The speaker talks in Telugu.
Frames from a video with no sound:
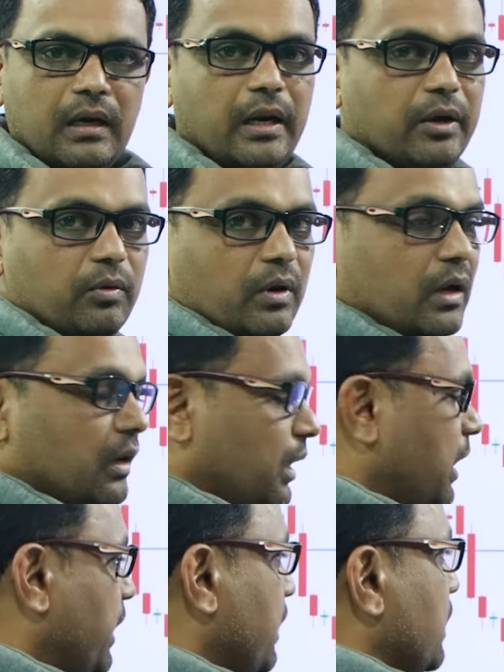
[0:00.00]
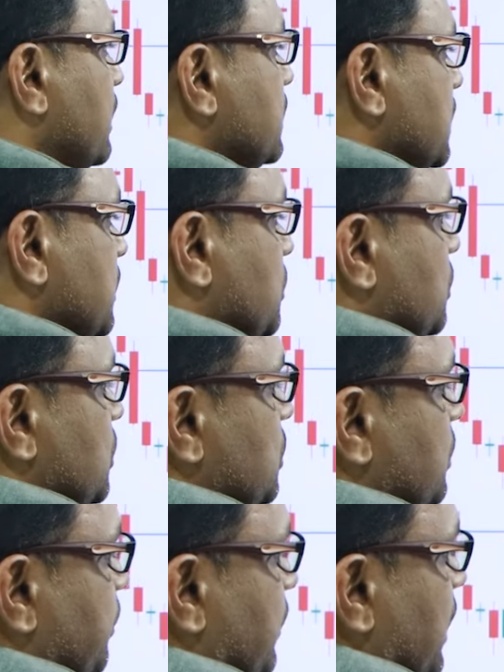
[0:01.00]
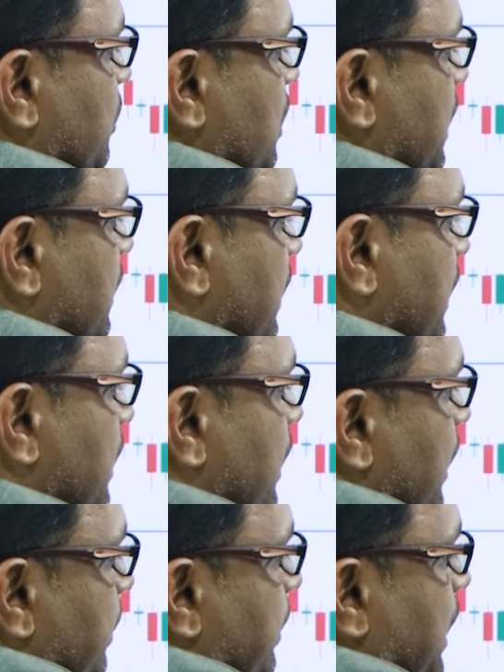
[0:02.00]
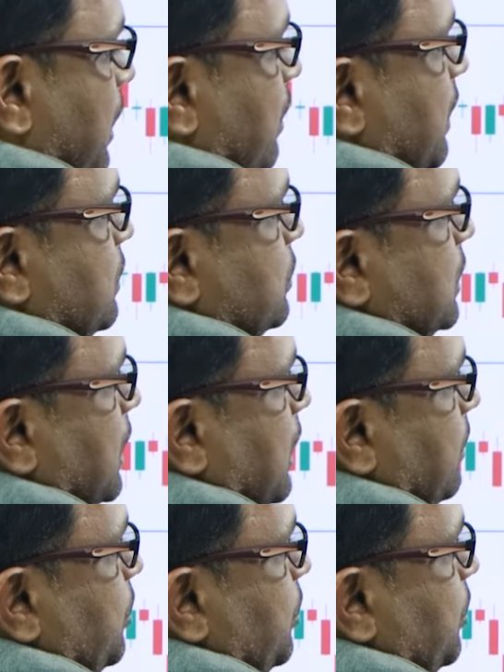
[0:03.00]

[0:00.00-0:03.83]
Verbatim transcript: లేకుండా హాయిగా చేసుకోవచ్చు ఈరోజైతే మన లెవెల్స్ చాలా